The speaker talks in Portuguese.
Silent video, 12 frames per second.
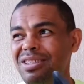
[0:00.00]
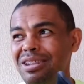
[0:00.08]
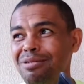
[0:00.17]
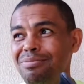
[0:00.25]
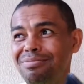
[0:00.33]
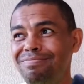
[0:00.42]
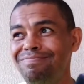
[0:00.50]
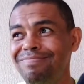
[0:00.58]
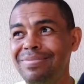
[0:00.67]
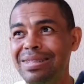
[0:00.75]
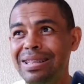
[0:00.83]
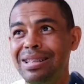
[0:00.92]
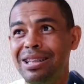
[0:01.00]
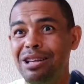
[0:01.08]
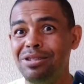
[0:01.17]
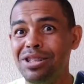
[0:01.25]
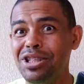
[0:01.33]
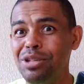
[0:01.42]
eu,
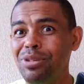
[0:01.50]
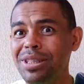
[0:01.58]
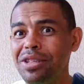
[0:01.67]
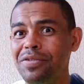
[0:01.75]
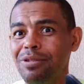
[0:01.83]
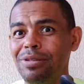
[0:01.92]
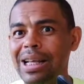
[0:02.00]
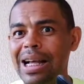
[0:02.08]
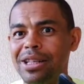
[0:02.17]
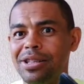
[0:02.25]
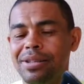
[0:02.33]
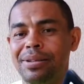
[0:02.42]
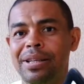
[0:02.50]
eu senti muita dificuldade.